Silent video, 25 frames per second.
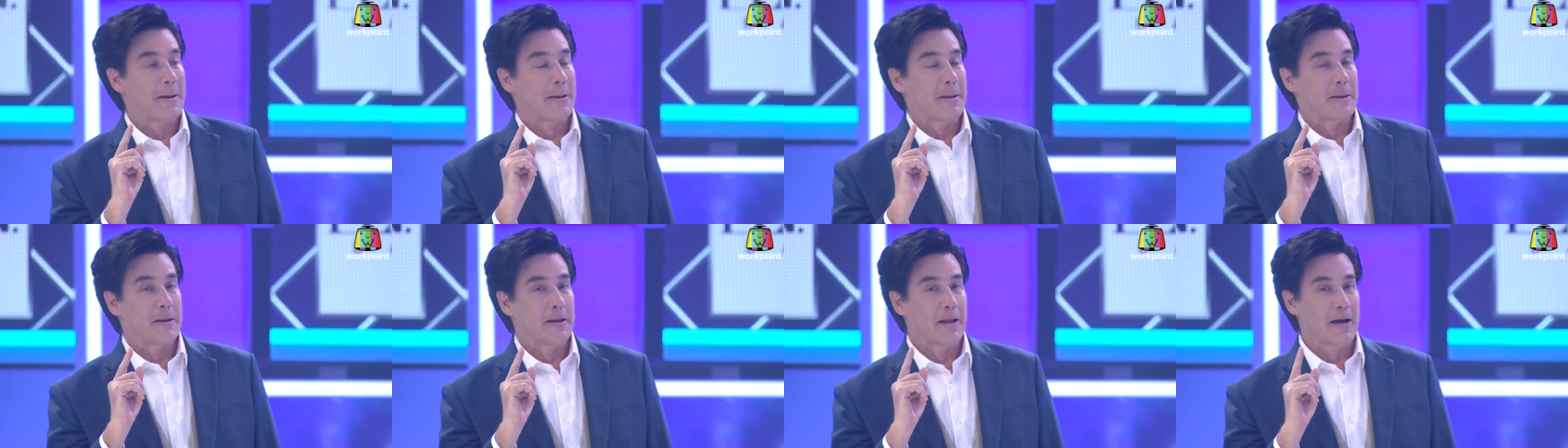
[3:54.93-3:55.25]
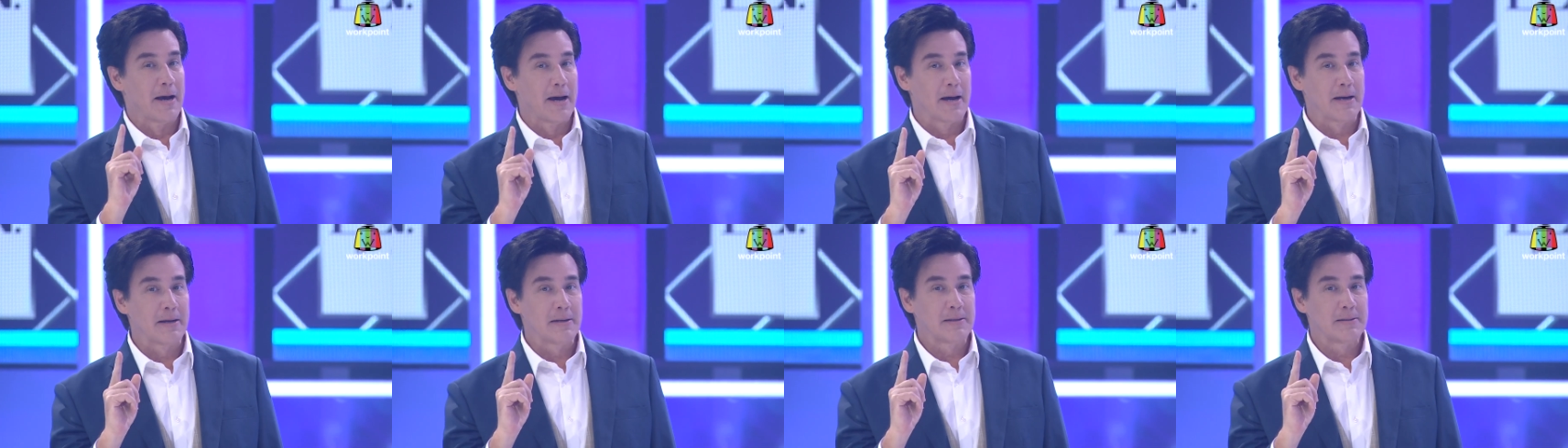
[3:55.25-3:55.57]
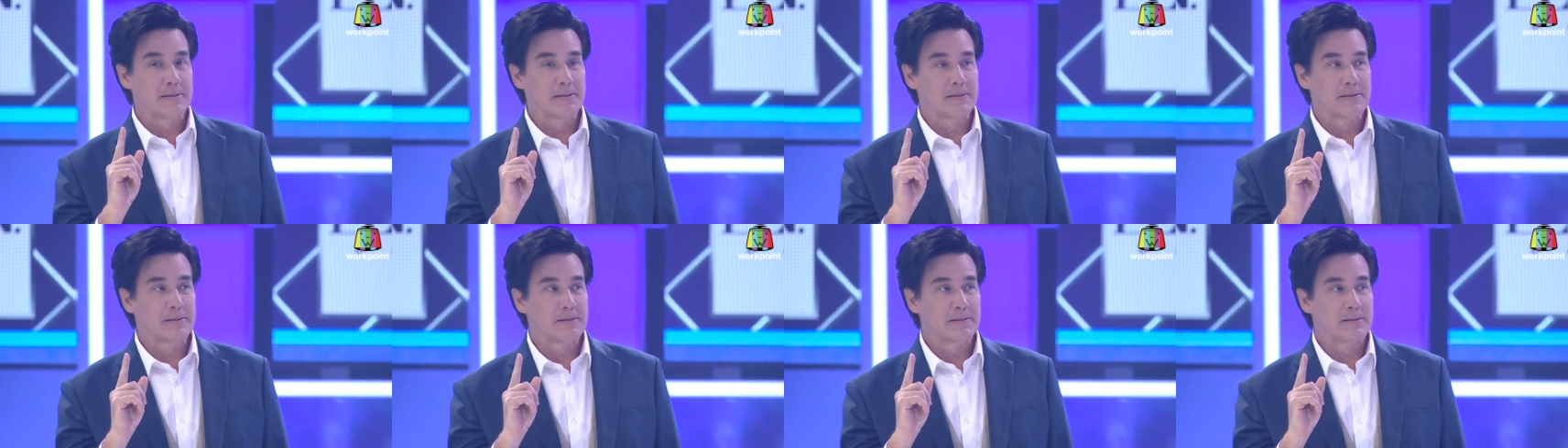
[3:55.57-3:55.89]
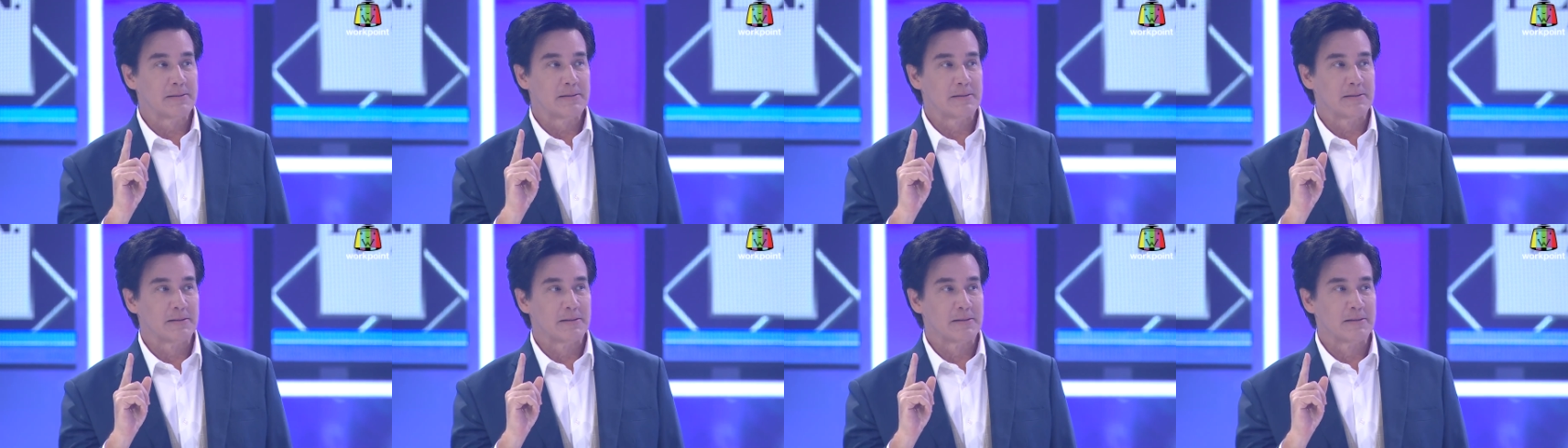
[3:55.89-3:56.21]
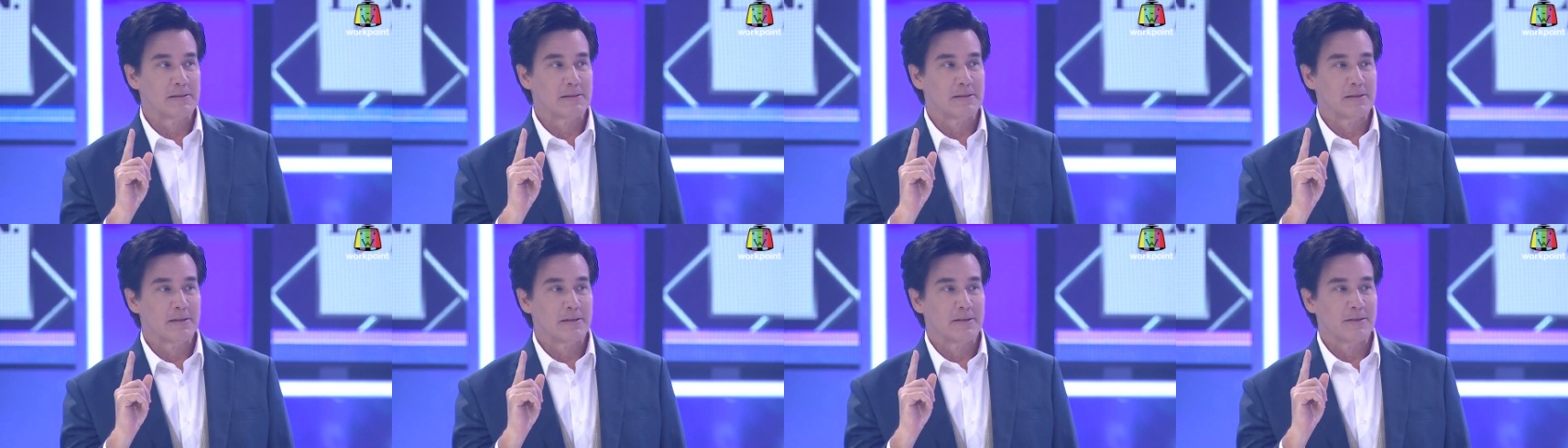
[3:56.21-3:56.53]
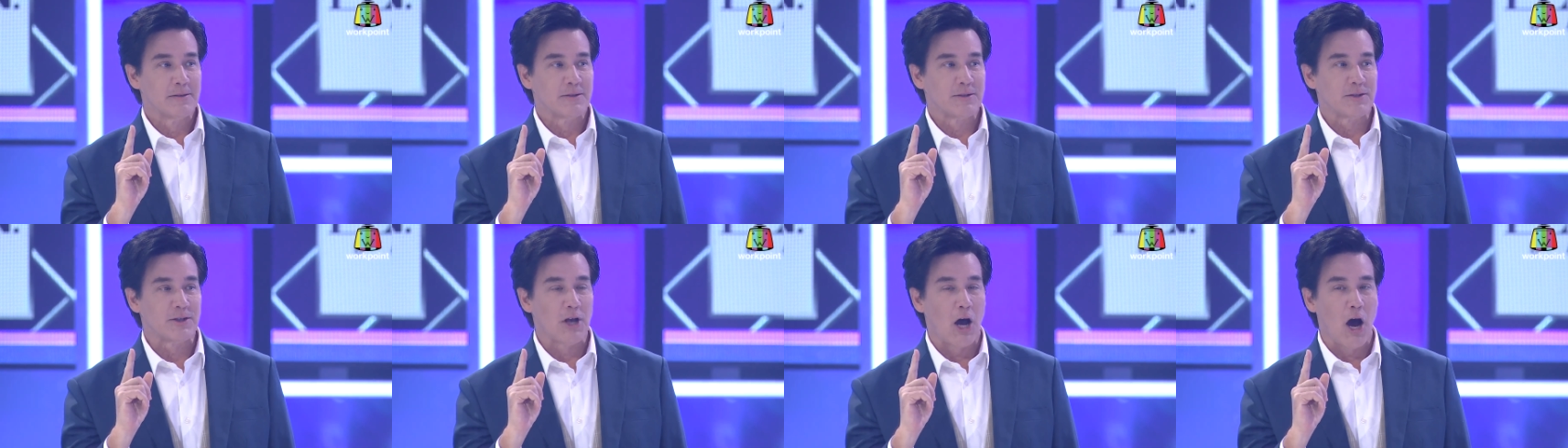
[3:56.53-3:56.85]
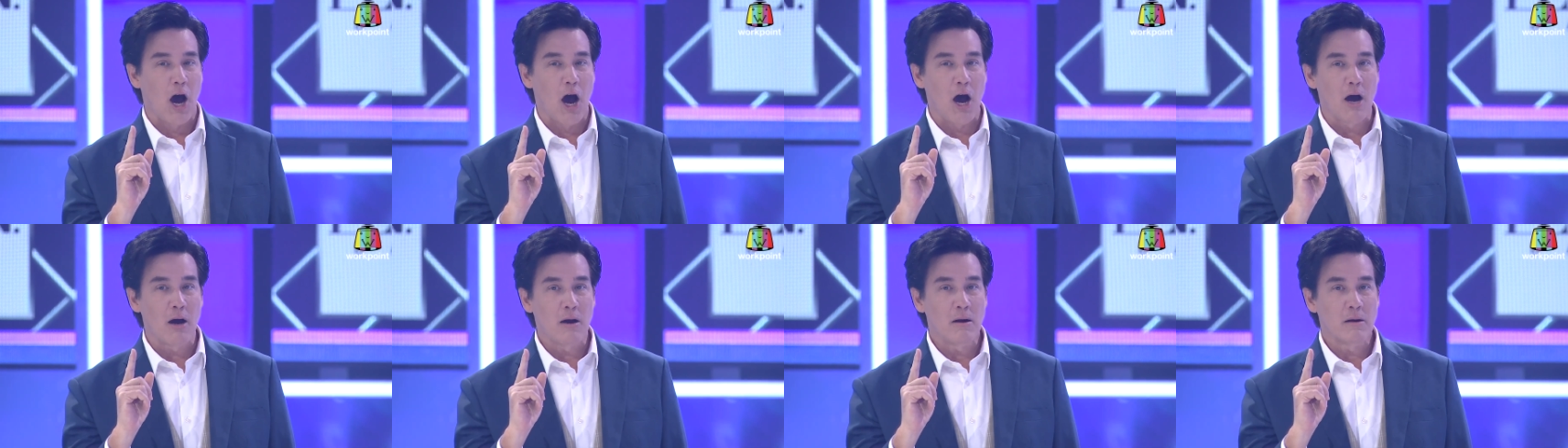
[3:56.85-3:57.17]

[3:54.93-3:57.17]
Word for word: หนึ่ง สอง